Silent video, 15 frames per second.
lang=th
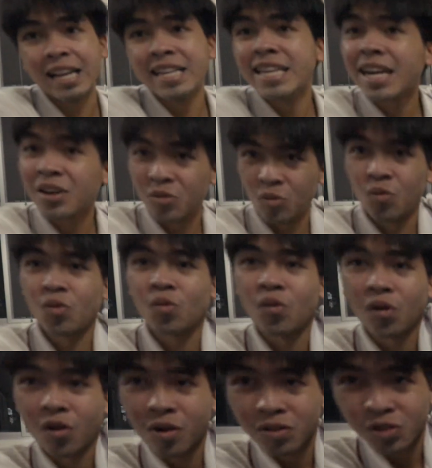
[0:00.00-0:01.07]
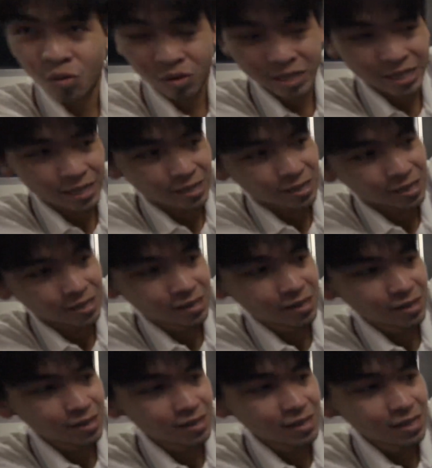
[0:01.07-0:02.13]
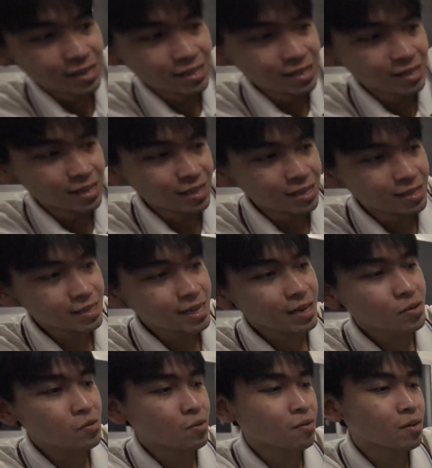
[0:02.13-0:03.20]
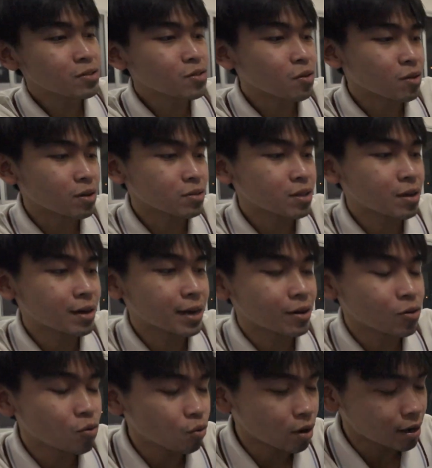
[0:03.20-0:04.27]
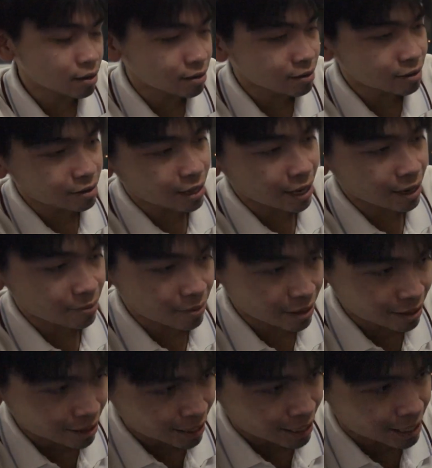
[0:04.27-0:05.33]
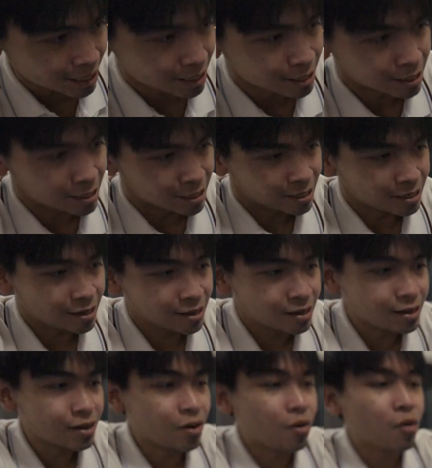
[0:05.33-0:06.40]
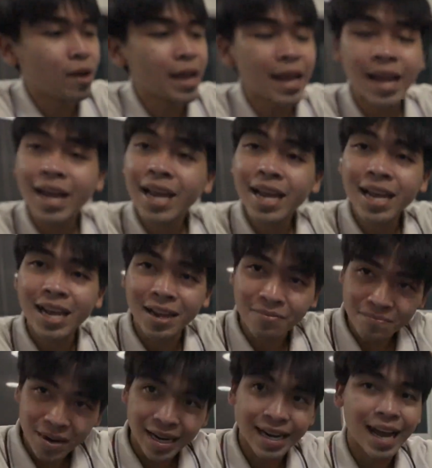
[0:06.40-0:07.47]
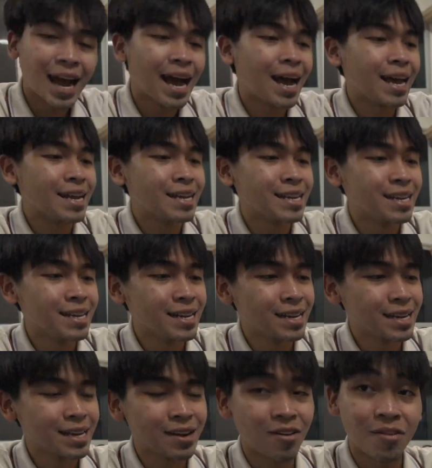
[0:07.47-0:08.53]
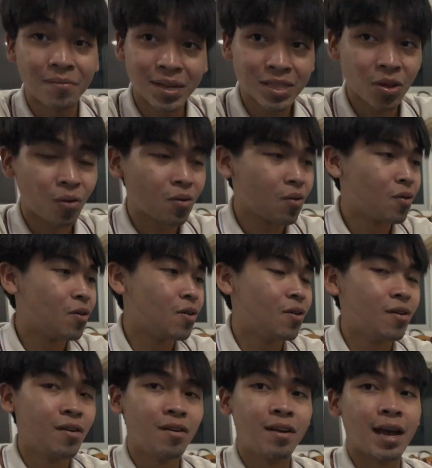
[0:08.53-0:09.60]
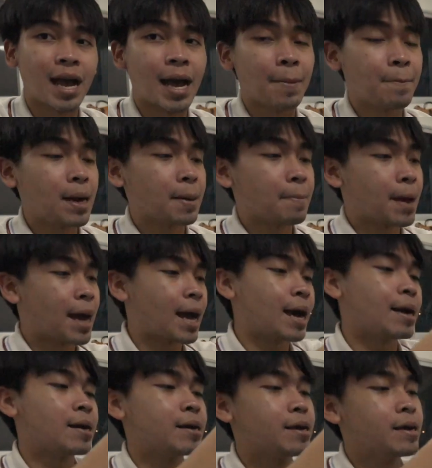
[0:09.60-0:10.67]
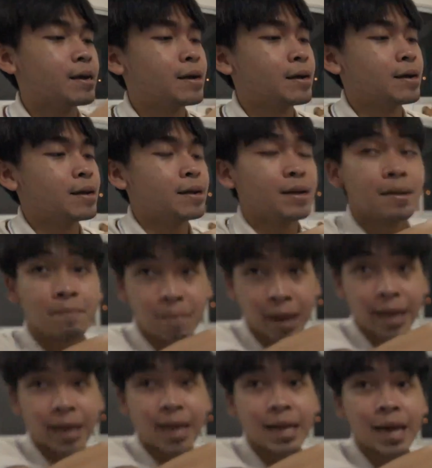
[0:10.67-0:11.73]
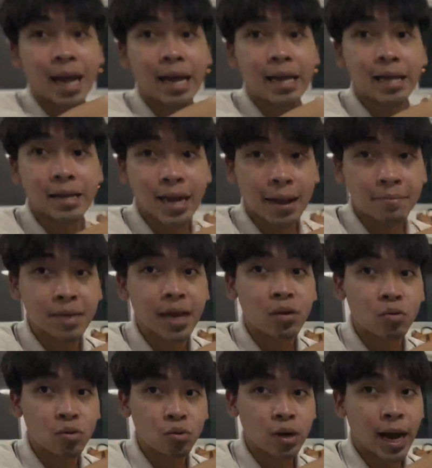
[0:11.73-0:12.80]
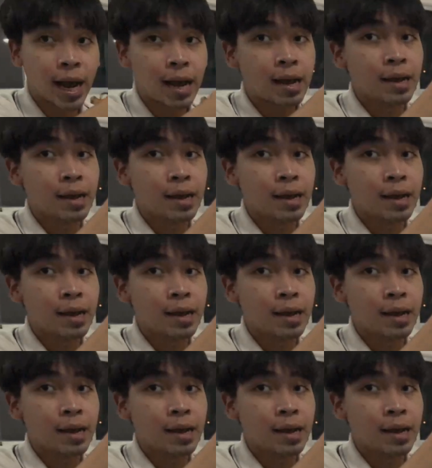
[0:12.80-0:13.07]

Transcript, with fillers: เชี่ยกลัวกล้องตกจริงี่ยกูต้องตกแล้วตอนนั้นกูก็ใส่ไป้นแน่นเลย โอเค เปิดได้ กล้องไม่ตกอ่าเปิดมาใหม่แค่ไหนถามใจคุณดูนะ